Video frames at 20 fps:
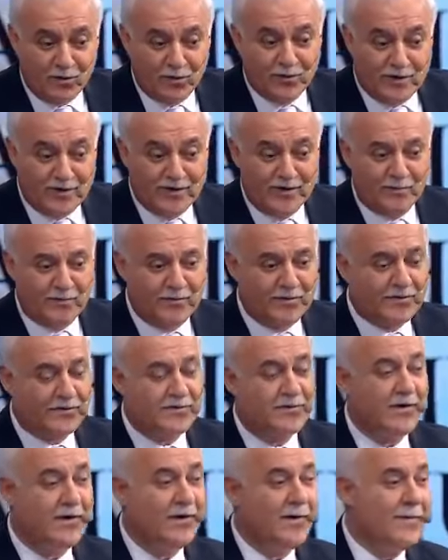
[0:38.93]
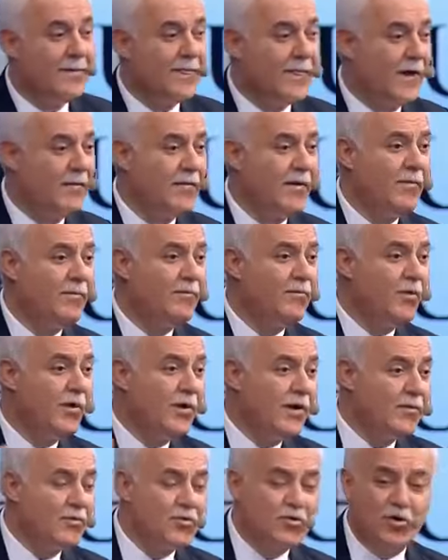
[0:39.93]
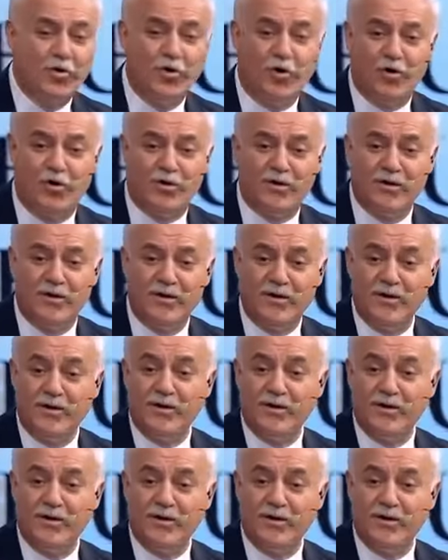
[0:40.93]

Ödenilebilir. Ama böyle bir şey yok.